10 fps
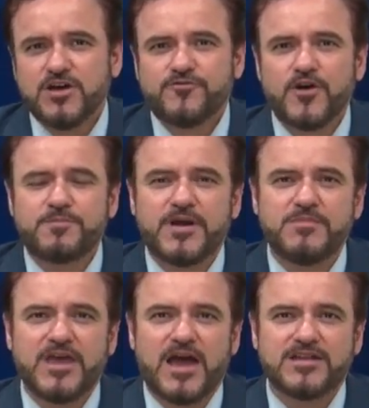foi
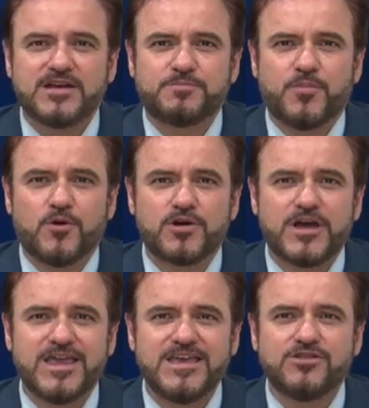premiada por
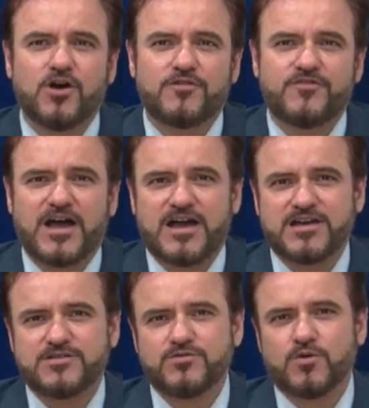inovar
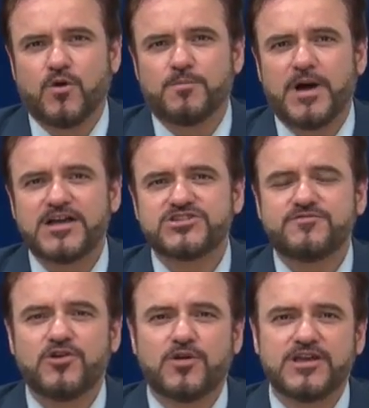no combate à
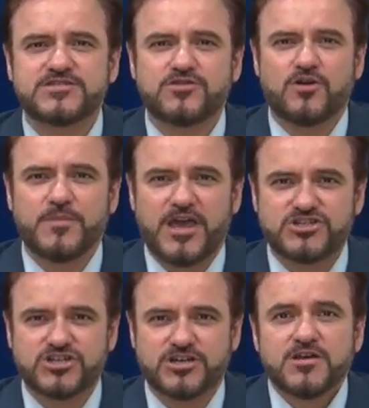violência
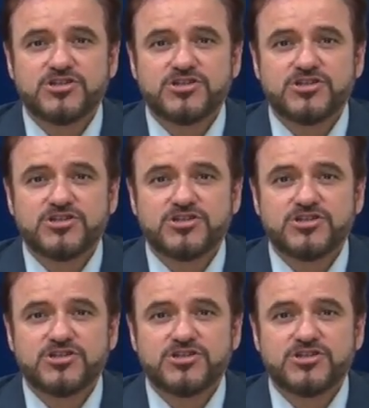doméstica.